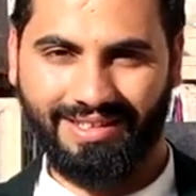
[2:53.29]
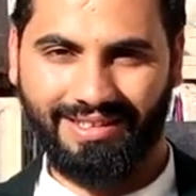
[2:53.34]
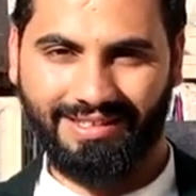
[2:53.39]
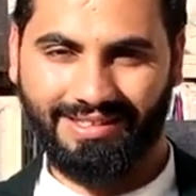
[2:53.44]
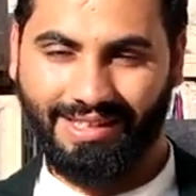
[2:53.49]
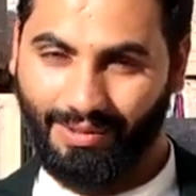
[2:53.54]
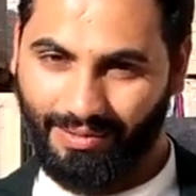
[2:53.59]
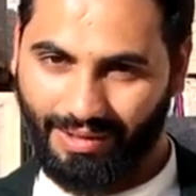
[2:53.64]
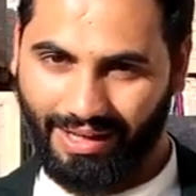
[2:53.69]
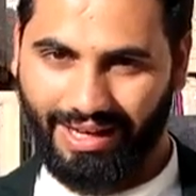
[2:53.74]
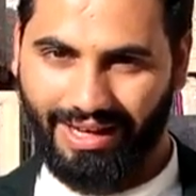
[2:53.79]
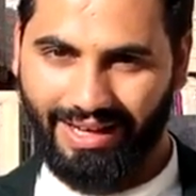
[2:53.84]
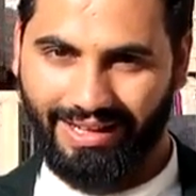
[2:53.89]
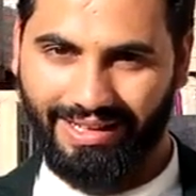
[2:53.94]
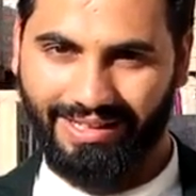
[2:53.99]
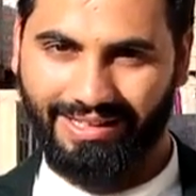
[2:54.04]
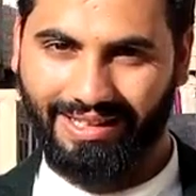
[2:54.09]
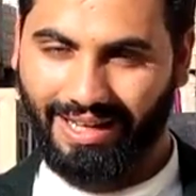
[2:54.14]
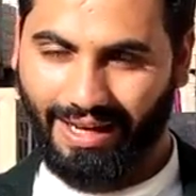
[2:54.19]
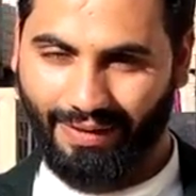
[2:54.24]
دعونا الآن
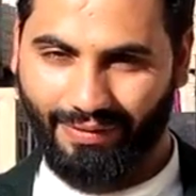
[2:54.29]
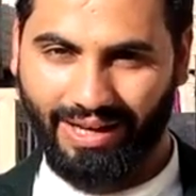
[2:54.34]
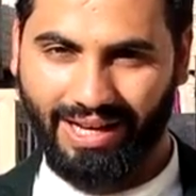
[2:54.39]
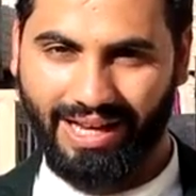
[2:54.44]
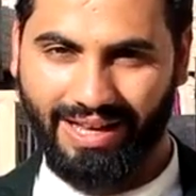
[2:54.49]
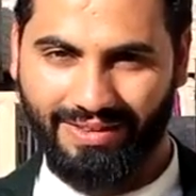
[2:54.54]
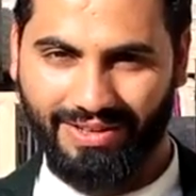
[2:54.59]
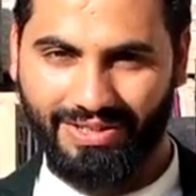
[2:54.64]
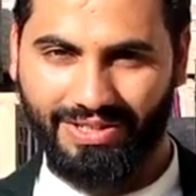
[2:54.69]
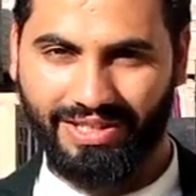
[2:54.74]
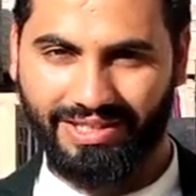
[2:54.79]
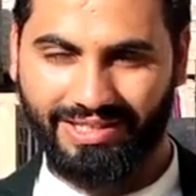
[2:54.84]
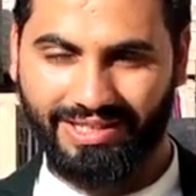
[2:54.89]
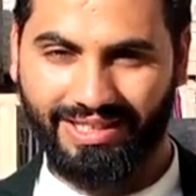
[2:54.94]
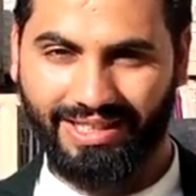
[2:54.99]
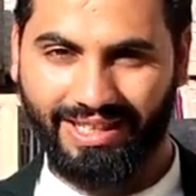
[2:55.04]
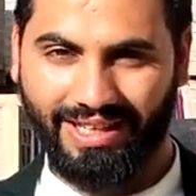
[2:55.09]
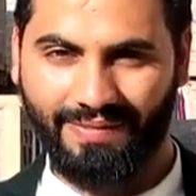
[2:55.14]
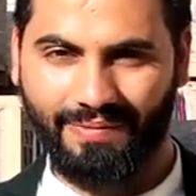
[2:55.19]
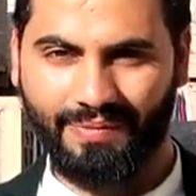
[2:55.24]
نتعرف على هذه
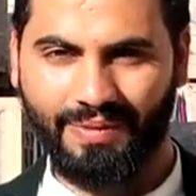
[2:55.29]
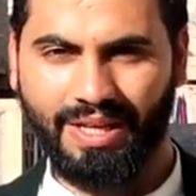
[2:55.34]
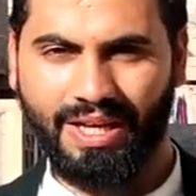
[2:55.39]
الشخصية